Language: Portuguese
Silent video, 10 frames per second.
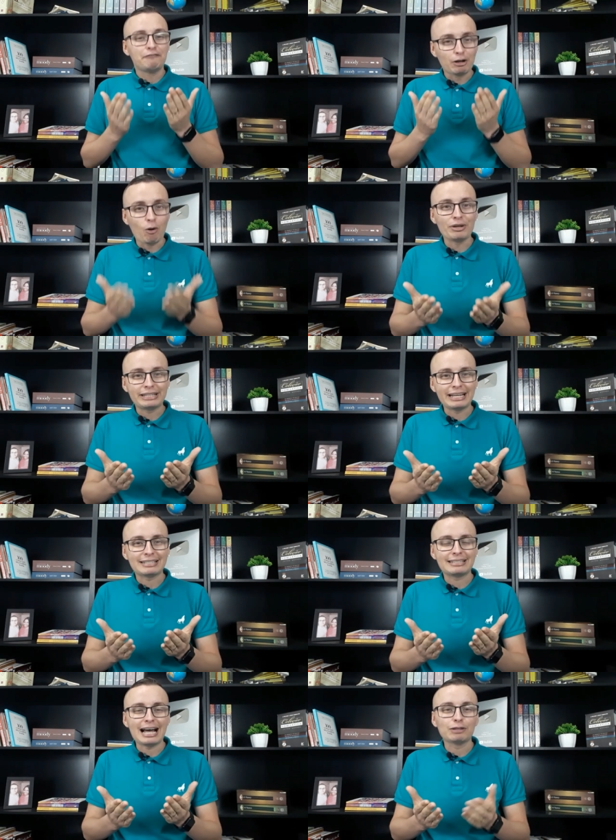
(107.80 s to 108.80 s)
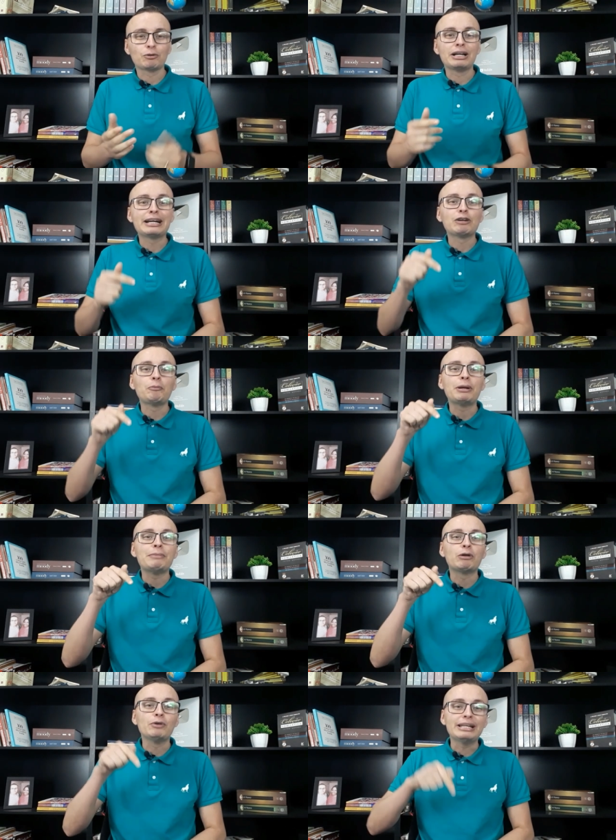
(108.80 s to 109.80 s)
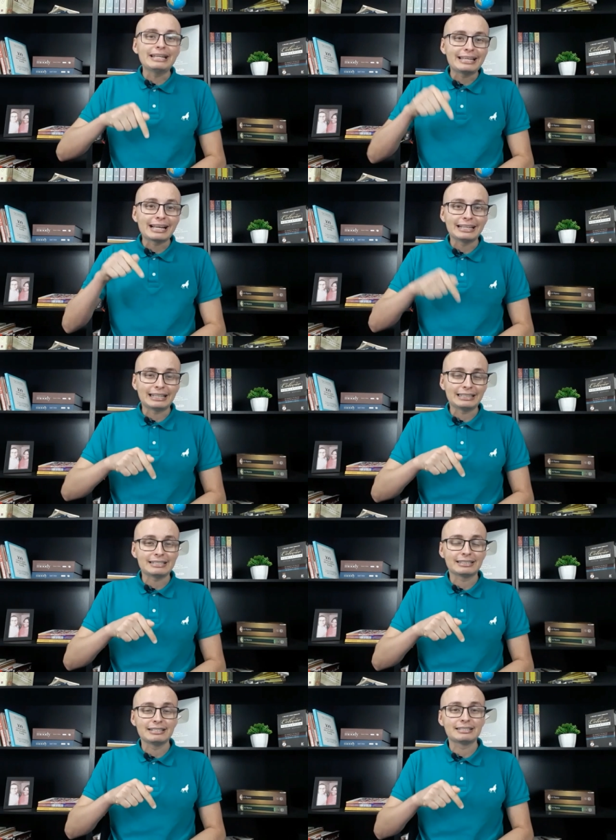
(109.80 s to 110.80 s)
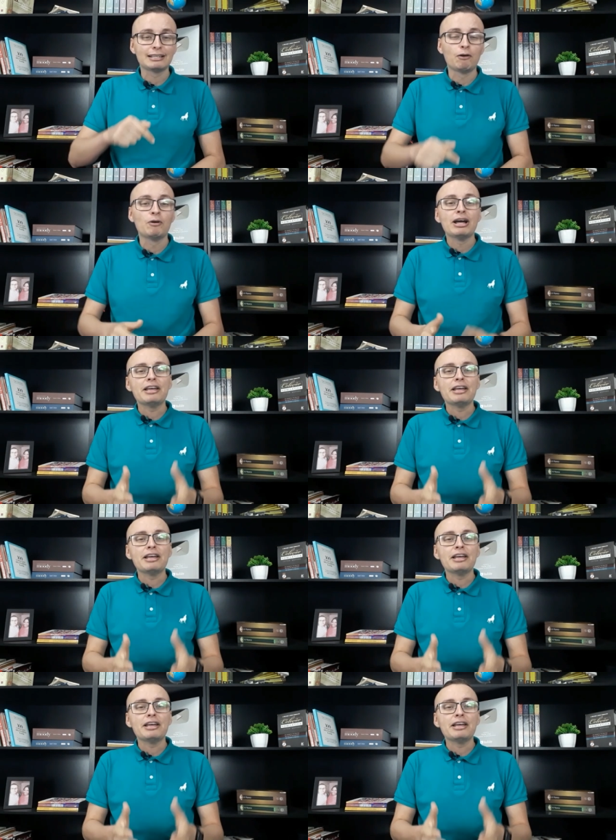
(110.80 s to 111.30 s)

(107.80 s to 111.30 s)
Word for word: Ficou interessado? Clica no primeiro link aqui da descrição